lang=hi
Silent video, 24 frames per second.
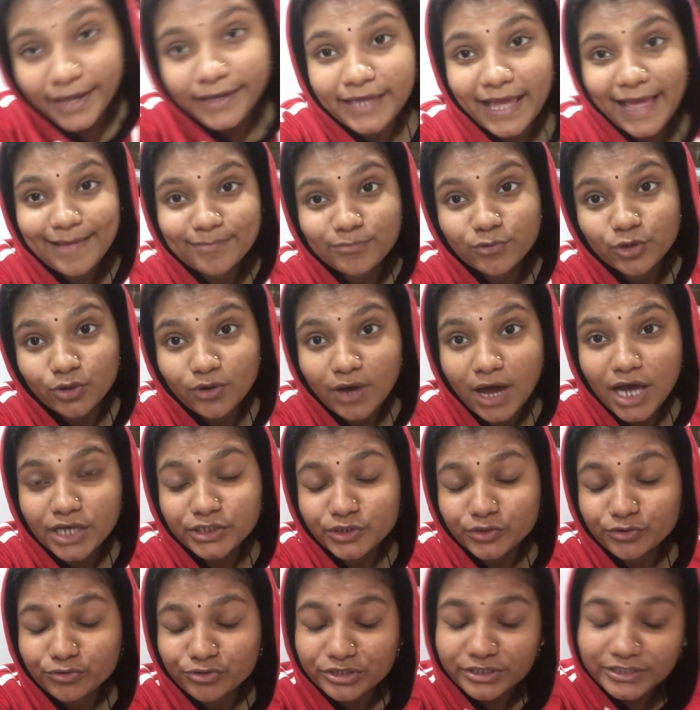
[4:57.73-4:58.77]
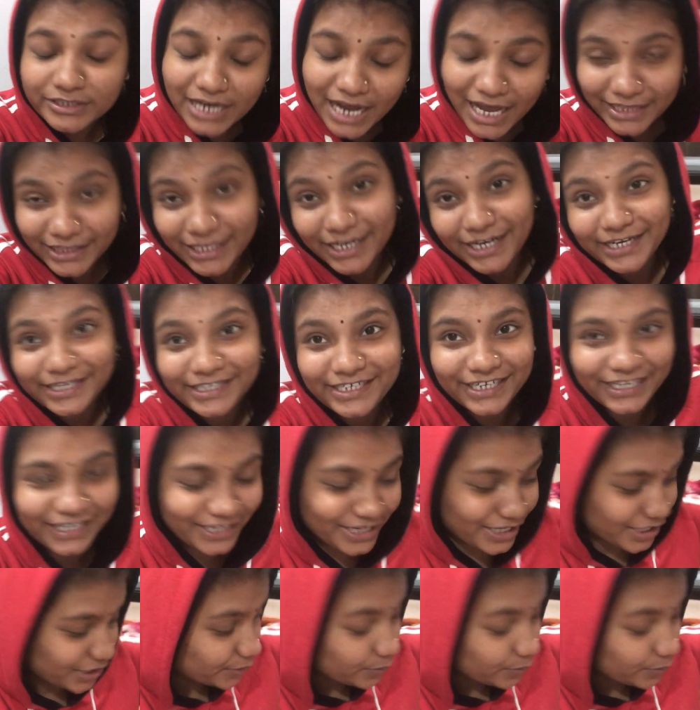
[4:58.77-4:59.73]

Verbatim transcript: क्या ही बोलो आज तो कुछ ज़्यादा ही ठंड है